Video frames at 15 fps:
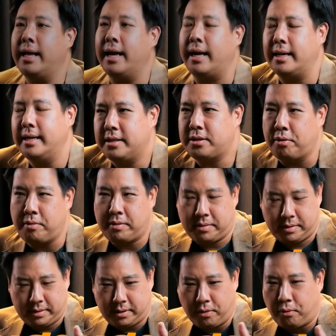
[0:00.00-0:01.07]
เนี่ยต้อง
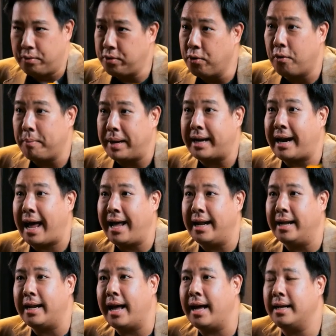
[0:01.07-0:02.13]
โอ้โยงไปไกล
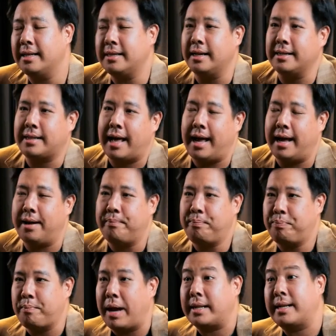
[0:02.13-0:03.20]
เลยนะ ตั้งแต่
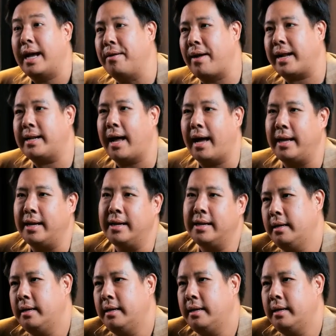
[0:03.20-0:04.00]
พักไทยรักไทย